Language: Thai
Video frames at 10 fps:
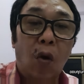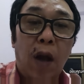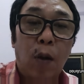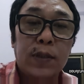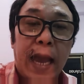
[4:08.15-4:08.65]
จง
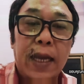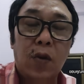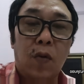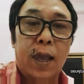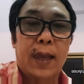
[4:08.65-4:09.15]
เข้าใจ
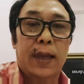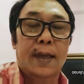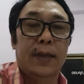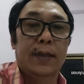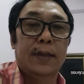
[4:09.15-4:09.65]
ด้วย
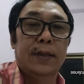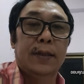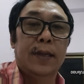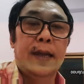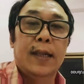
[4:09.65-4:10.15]

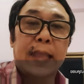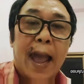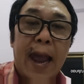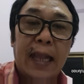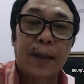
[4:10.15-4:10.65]

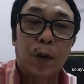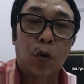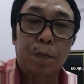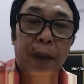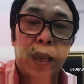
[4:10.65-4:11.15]
แต่รัฐธรรม
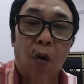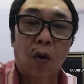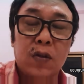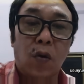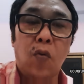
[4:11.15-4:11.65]
นูญปี
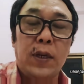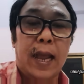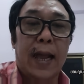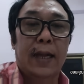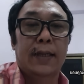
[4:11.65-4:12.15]
60
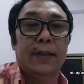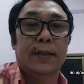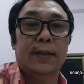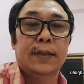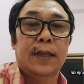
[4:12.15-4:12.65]
น่ะ
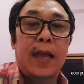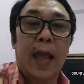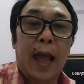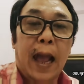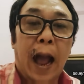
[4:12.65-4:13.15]

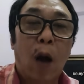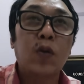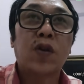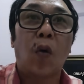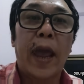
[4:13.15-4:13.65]
เขา
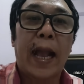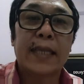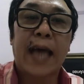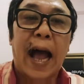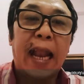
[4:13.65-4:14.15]
ส่งเอก
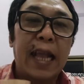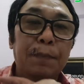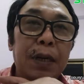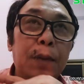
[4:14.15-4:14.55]
สารให้